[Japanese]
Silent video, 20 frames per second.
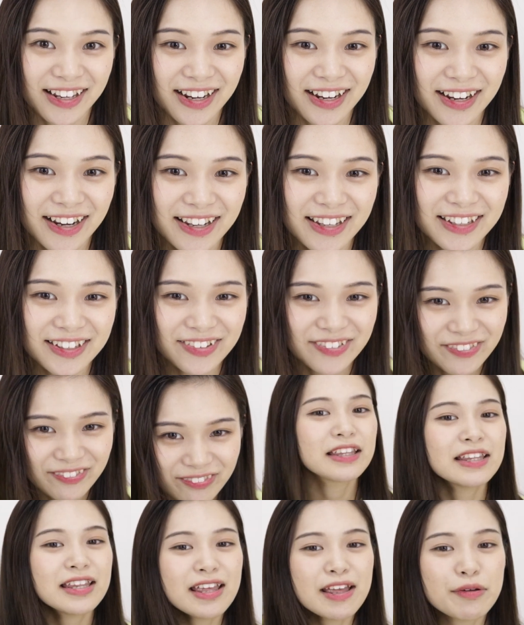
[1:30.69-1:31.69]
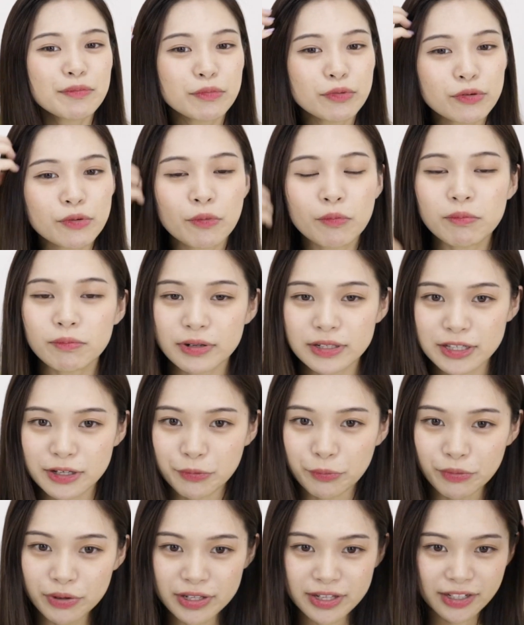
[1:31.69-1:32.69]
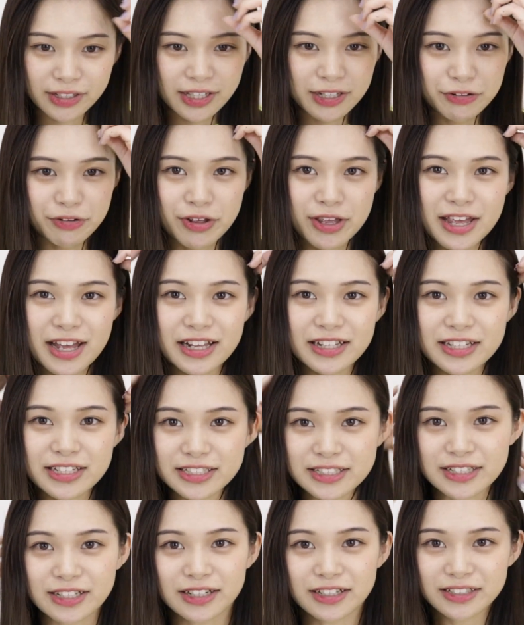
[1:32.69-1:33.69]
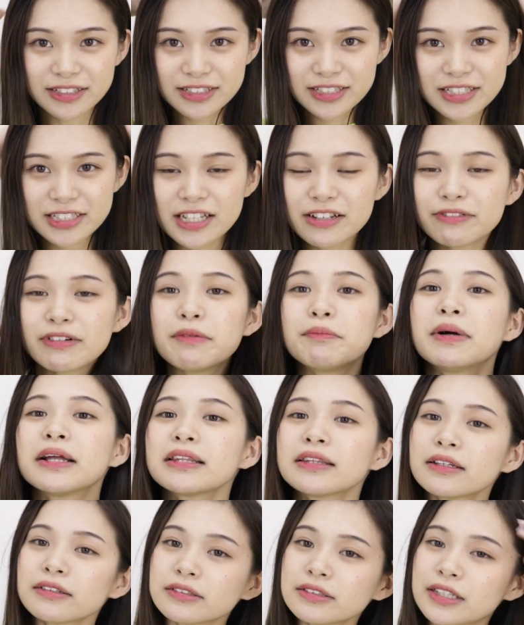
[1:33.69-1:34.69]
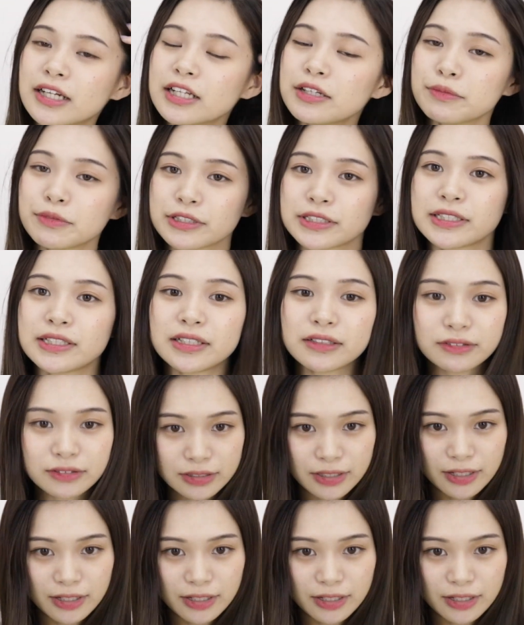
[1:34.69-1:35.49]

はいでもうほんまにこれだけのヘアでした下は全く何もしなく